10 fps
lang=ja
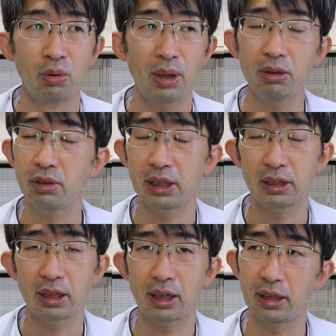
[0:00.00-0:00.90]
悪く
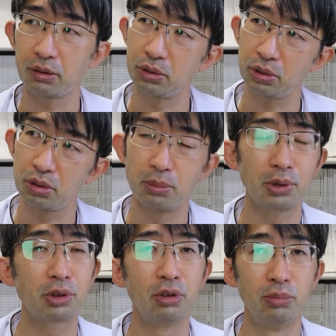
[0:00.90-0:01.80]
なってからだとちょっと
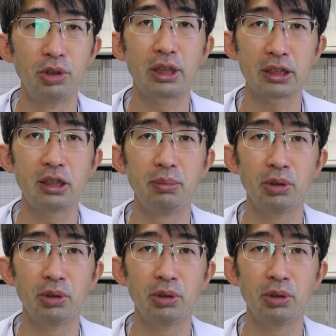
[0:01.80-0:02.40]
戻すの難し